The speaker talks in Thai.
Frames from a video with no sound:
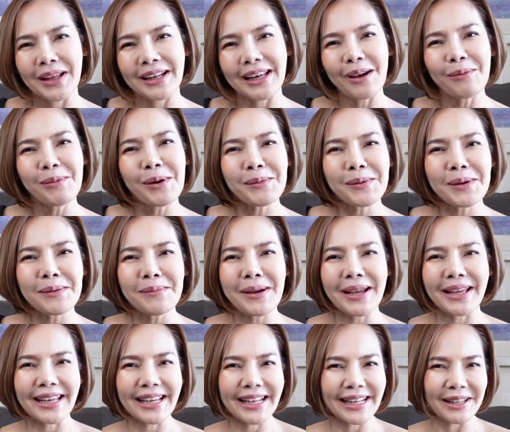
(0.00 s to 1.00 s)
แล้วพบกันให
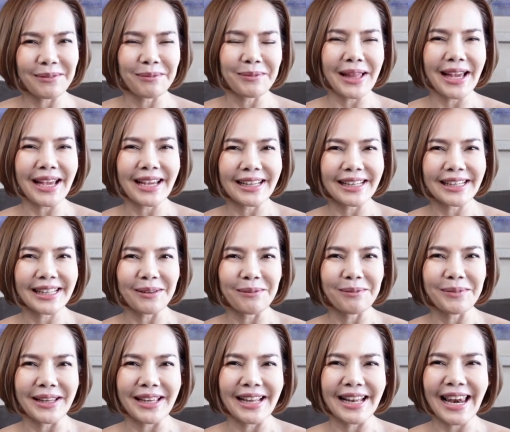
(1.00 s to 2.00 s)
ม่คลิปหน้าคลิป
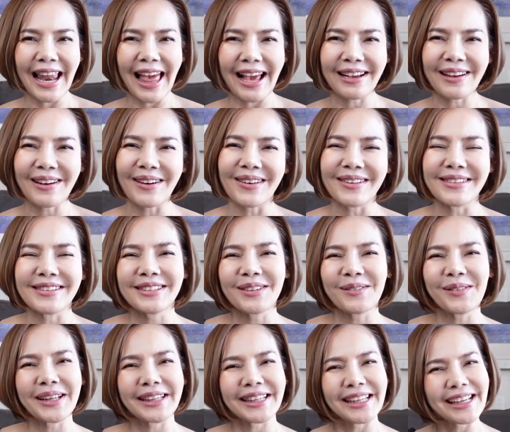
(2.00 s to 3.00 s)
นี้ลาก่อนส
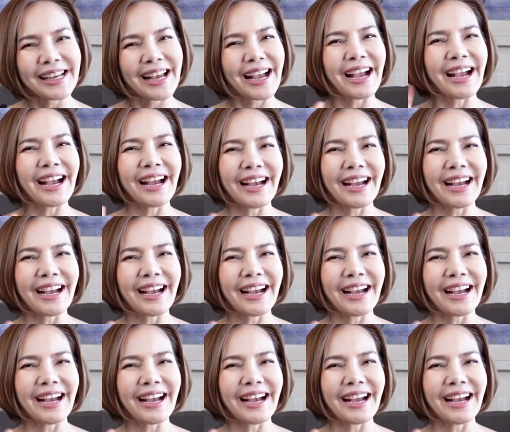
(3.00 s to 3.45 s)
วัสดีค่ะ